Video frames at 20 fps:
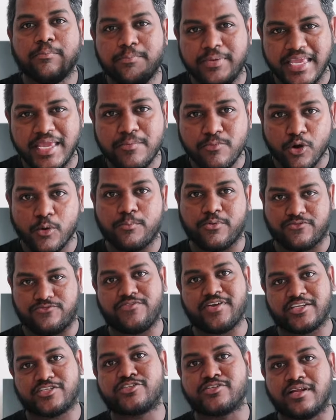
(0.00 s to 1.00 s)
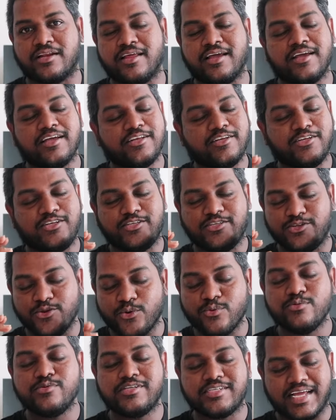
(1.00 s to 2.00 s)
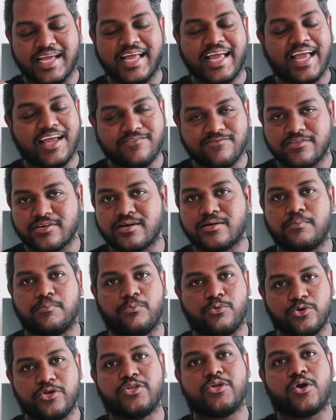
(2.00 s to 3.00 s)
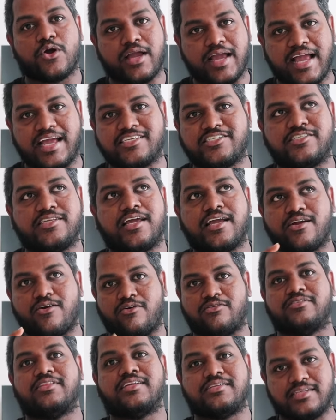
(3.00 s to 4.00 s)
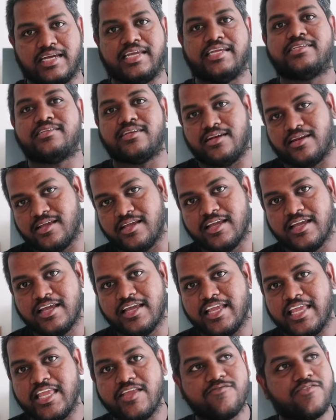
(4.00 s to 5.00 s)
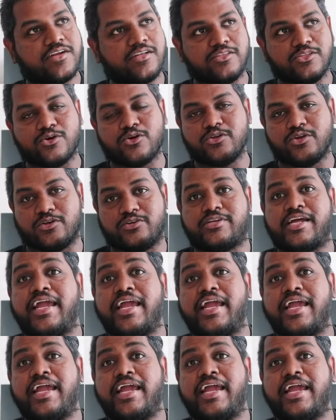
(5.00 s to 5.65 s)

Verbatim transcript: பி மோ ப்ரொஃபஷ்னல் டோன்ட் எவர் புட் யோர் ஹேஷ்டேக் ஆன் த டைட்டில் ஈவன் தோ யோர்